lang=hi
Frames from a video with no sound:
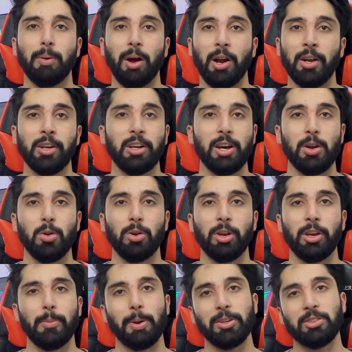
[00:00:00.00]
हंट करोगे
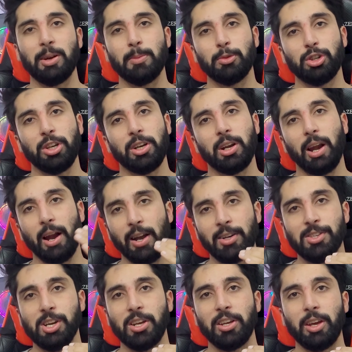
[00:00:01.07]
कि भाई साहब मुझे एक क्लाइंट
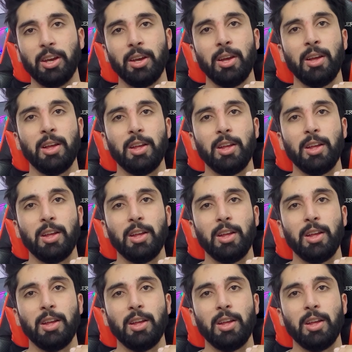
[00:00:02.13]
चाहिए